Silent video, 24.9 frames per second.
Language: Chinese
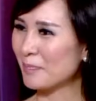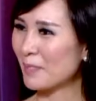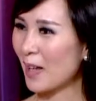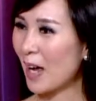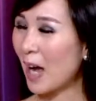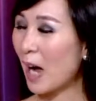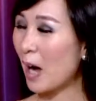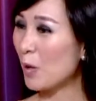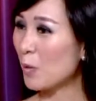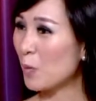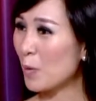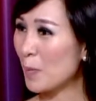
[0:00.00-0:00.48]
对。
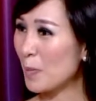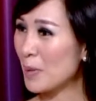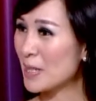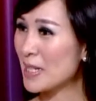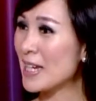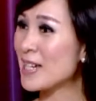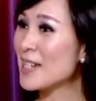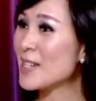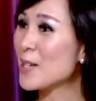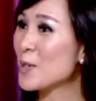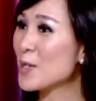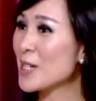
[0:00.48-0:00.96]
好，我们
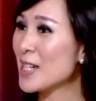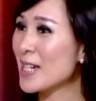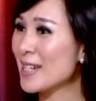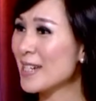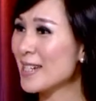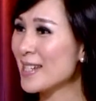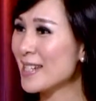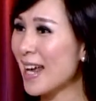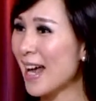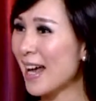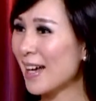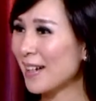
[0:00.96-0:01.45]
先休息一
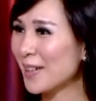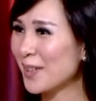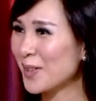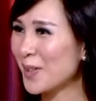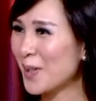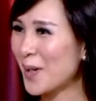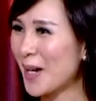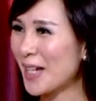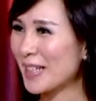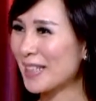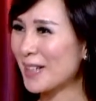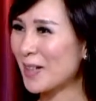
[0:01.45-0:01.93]
下，更多
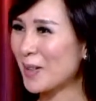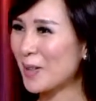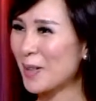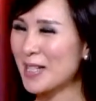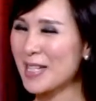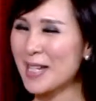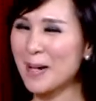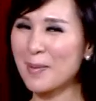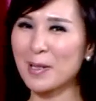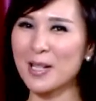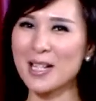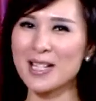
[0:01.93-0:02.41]
话题留到
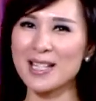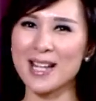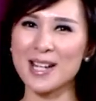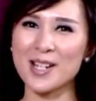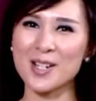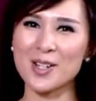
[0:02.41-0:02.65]
下半场再